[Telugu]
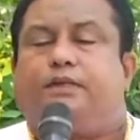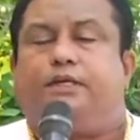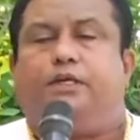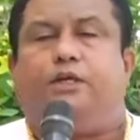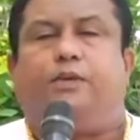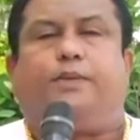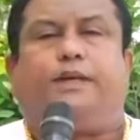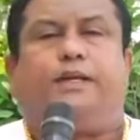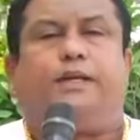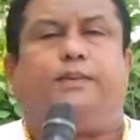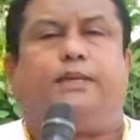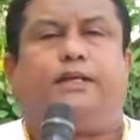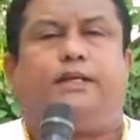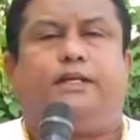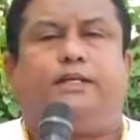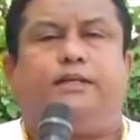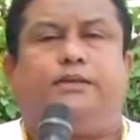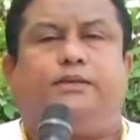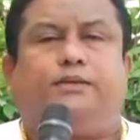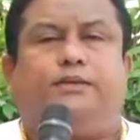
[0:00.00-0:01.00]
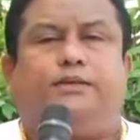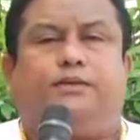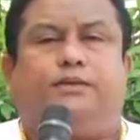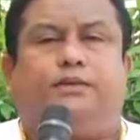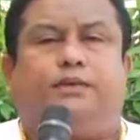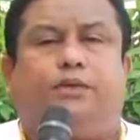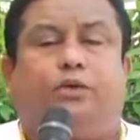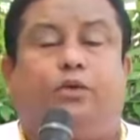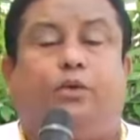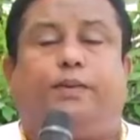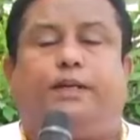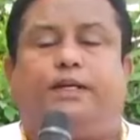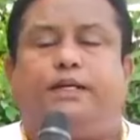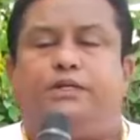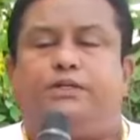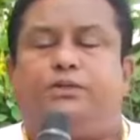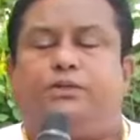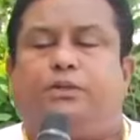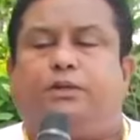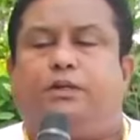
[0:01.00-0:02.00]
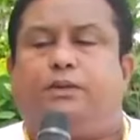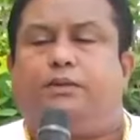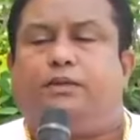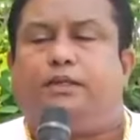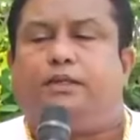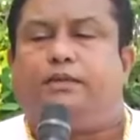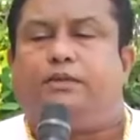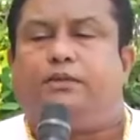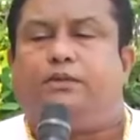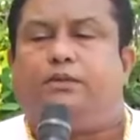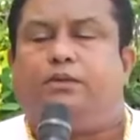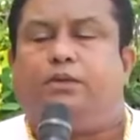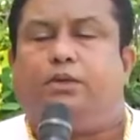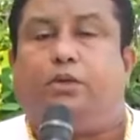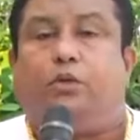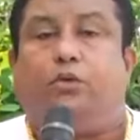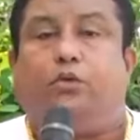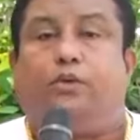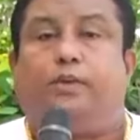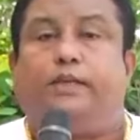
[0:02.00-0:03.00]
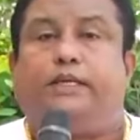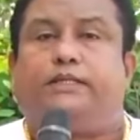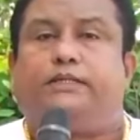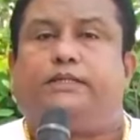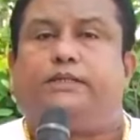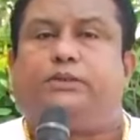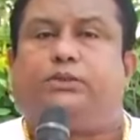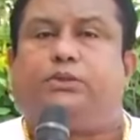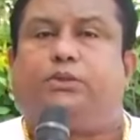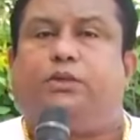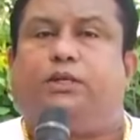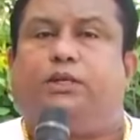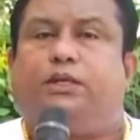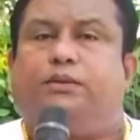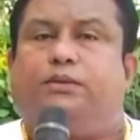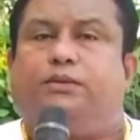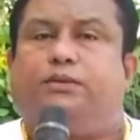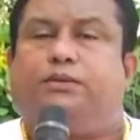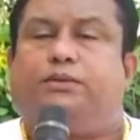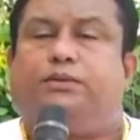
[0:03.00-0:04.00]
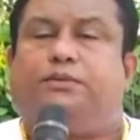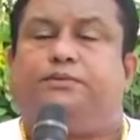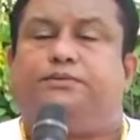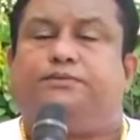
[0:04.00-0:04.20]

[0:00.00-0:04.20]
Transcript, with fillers: నీకు ప్రేమ లేదు నువ్వు పట్టించుకోవడం లేదు నువ్వు ఉపేక్షిస్తున్నావు